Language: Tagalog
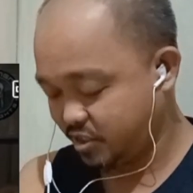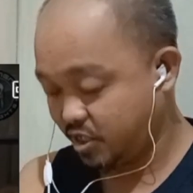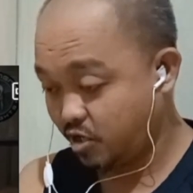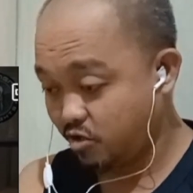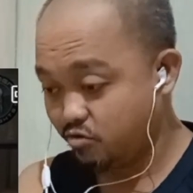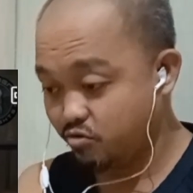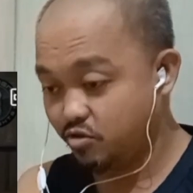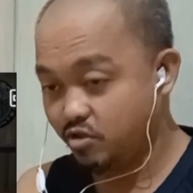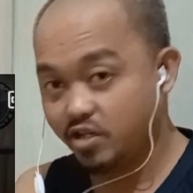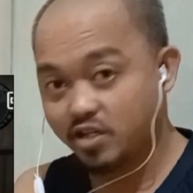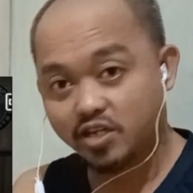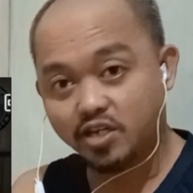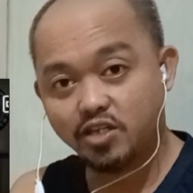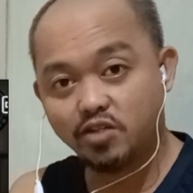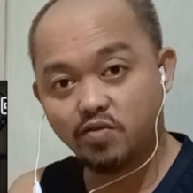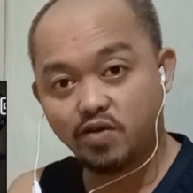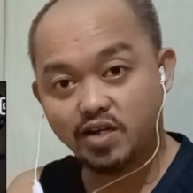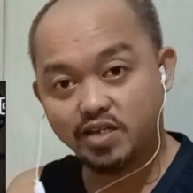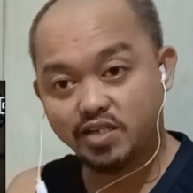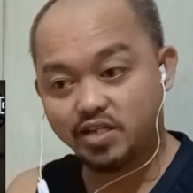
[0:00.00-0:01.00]
ganoon na lang
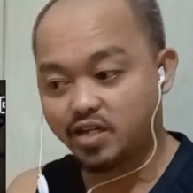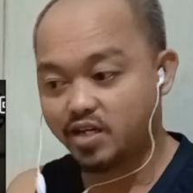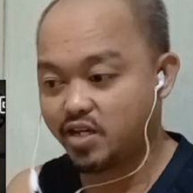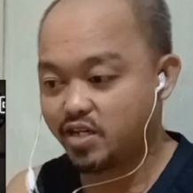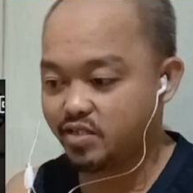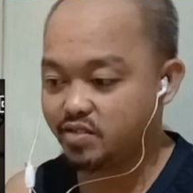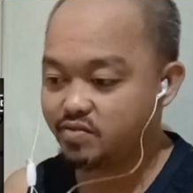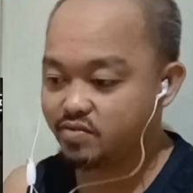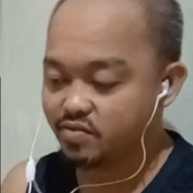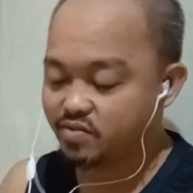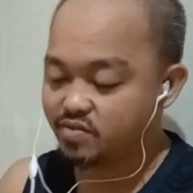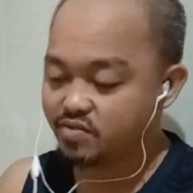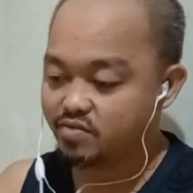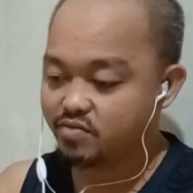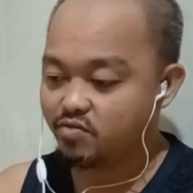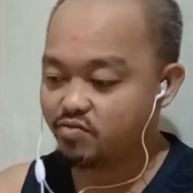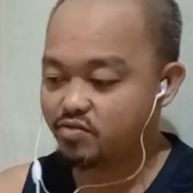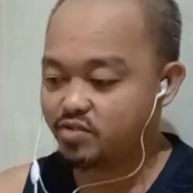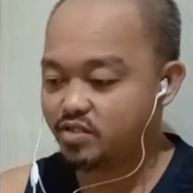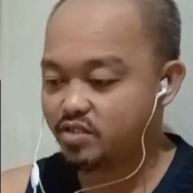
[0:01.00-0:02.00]
ginawa niya kay ano,
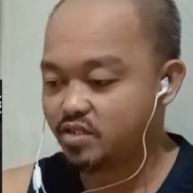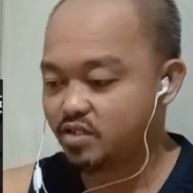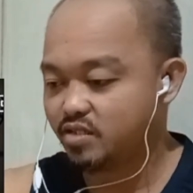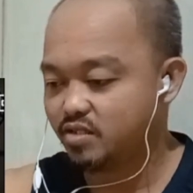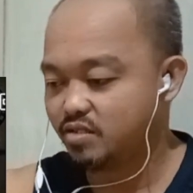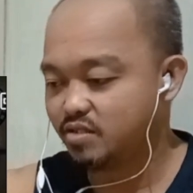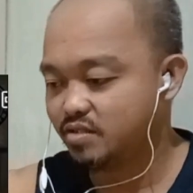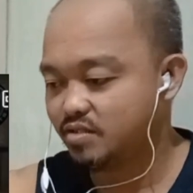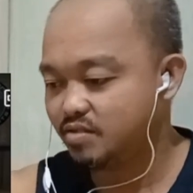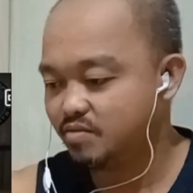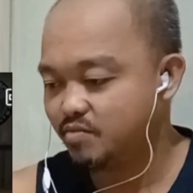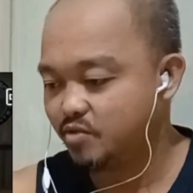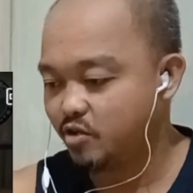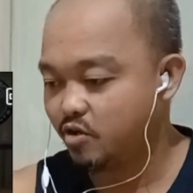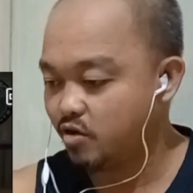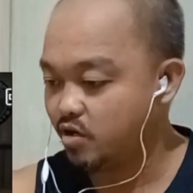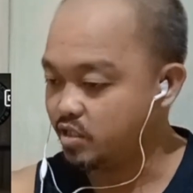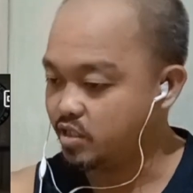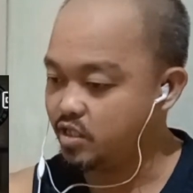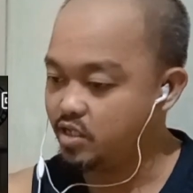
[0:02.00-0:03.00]
Coach Kit.
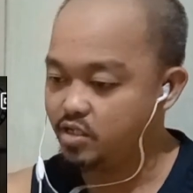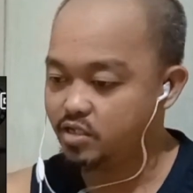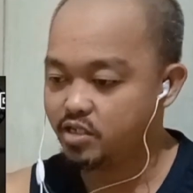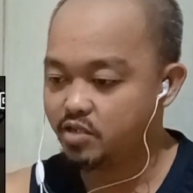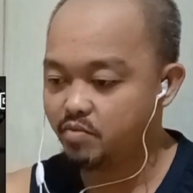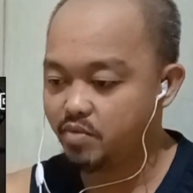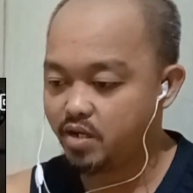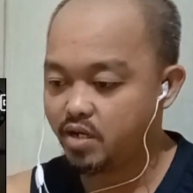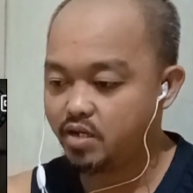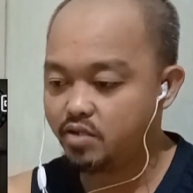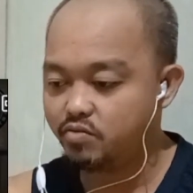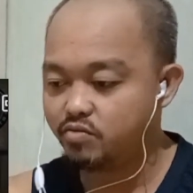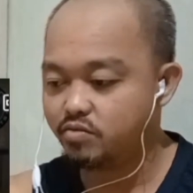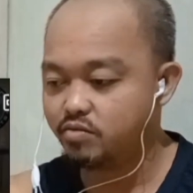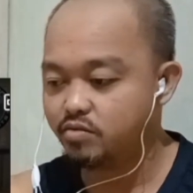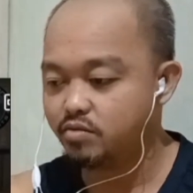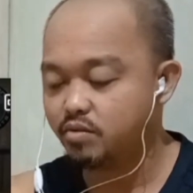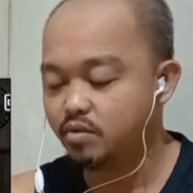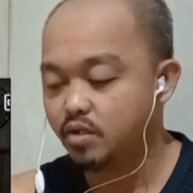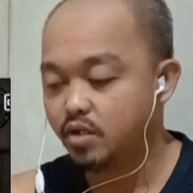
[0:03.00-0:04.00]
Pero at least, di ba,
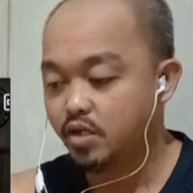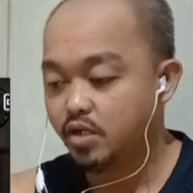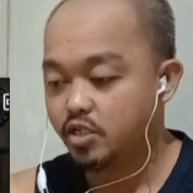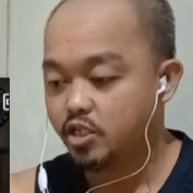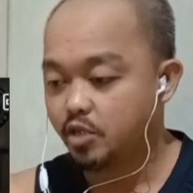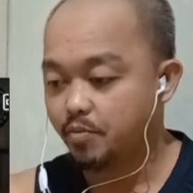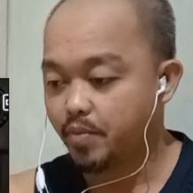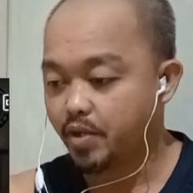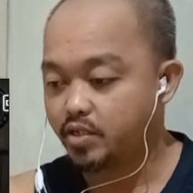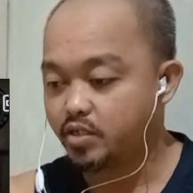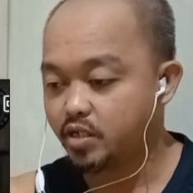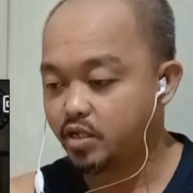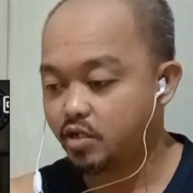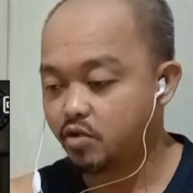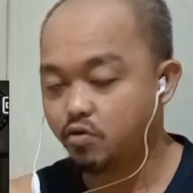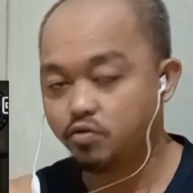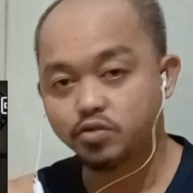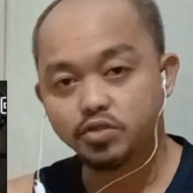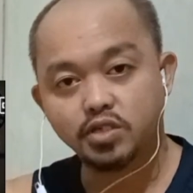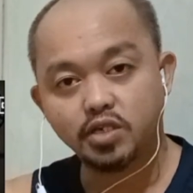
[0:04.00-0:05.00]
yung depensa ni
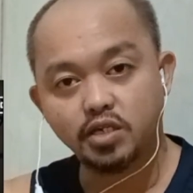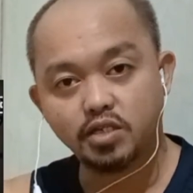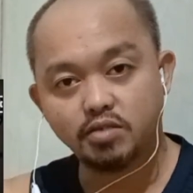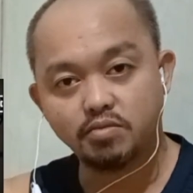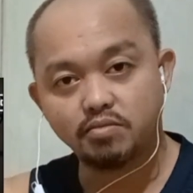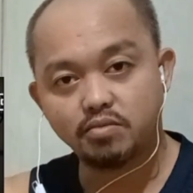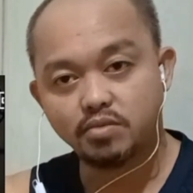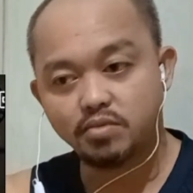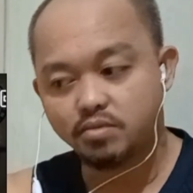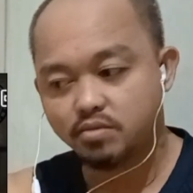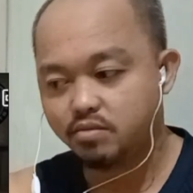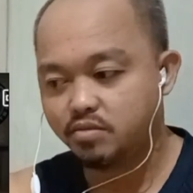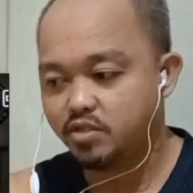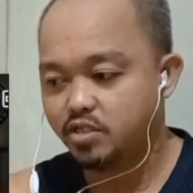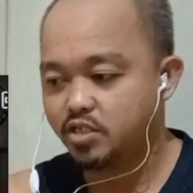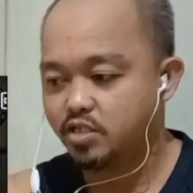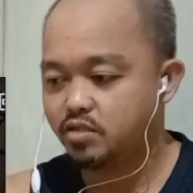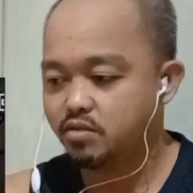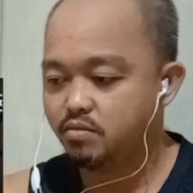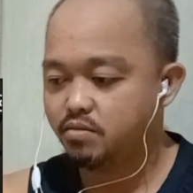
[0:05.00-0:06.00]
Coach Kit,
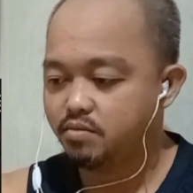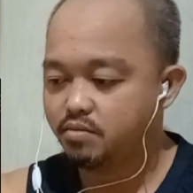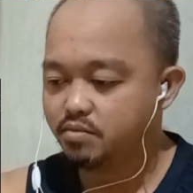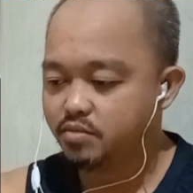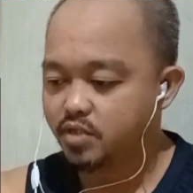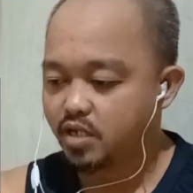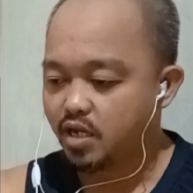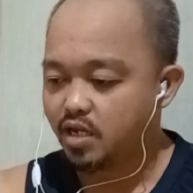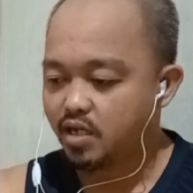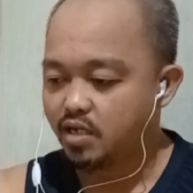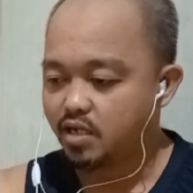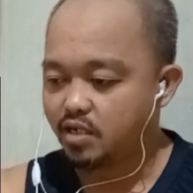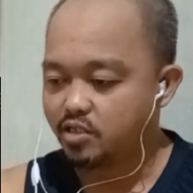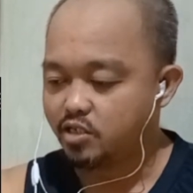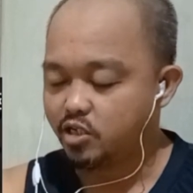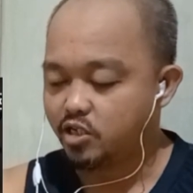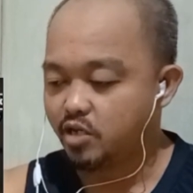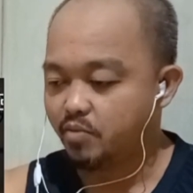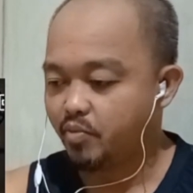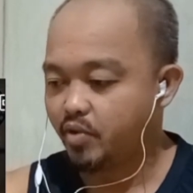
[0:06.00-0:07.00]
talagang
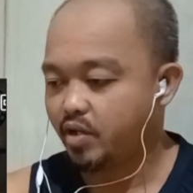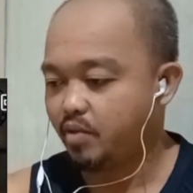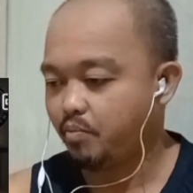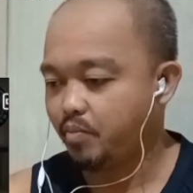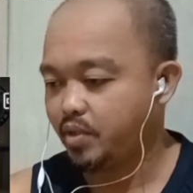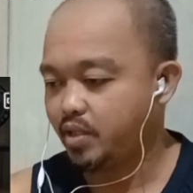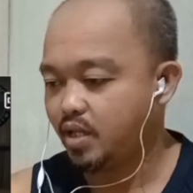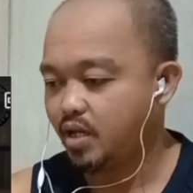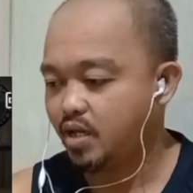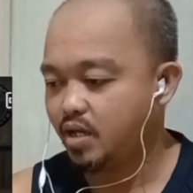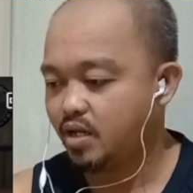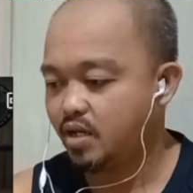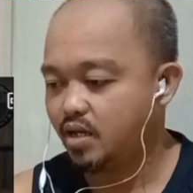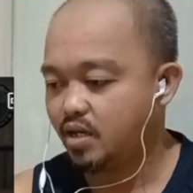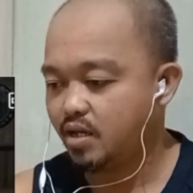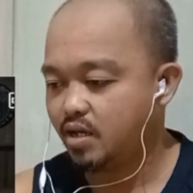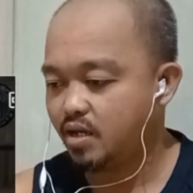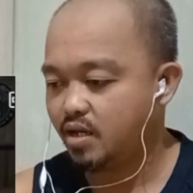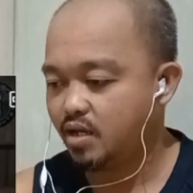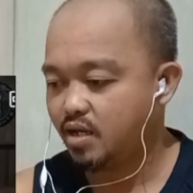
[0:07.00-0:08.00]
hindi niya pa rin
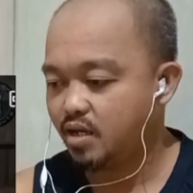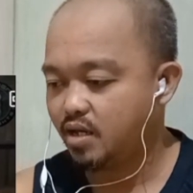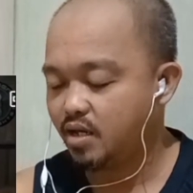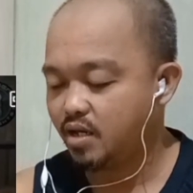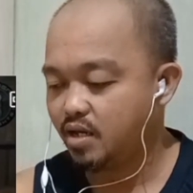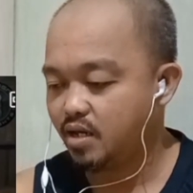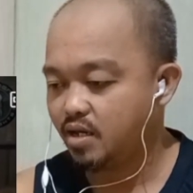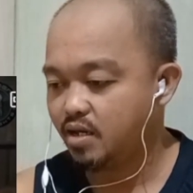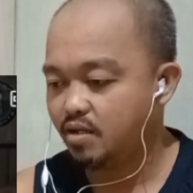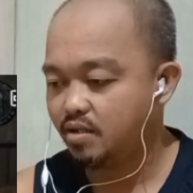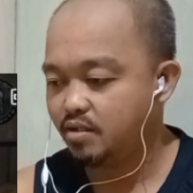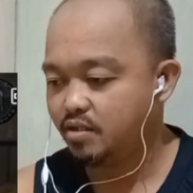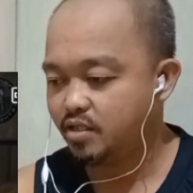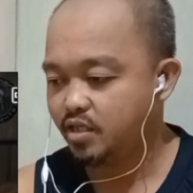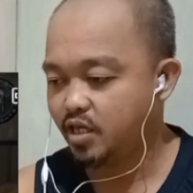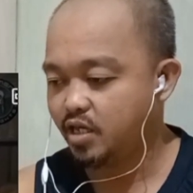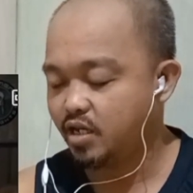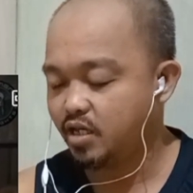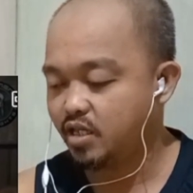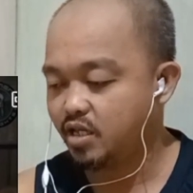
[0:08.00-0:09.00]

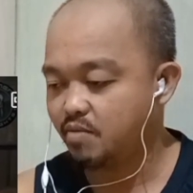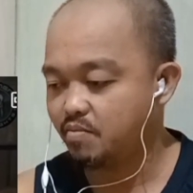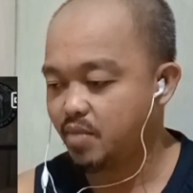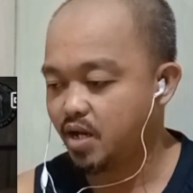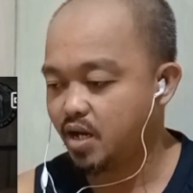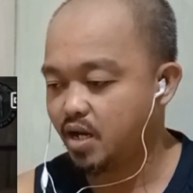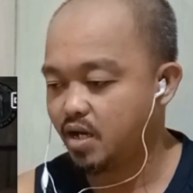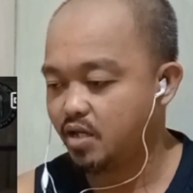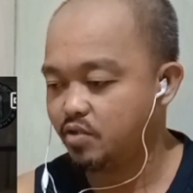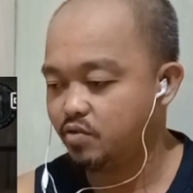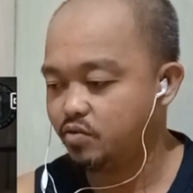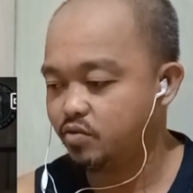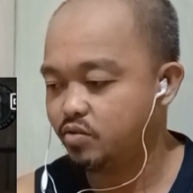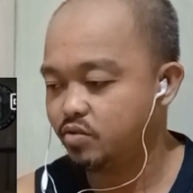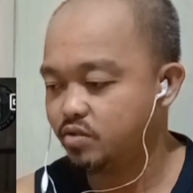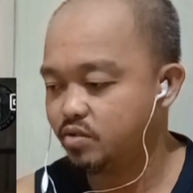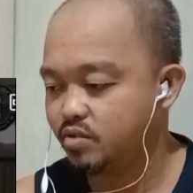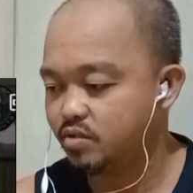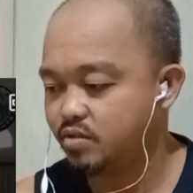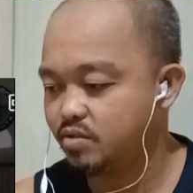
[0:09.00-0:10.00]
pinatira ng
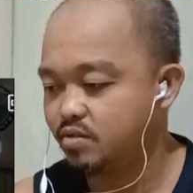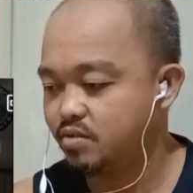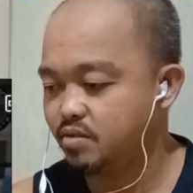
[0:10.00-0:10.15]
maayos.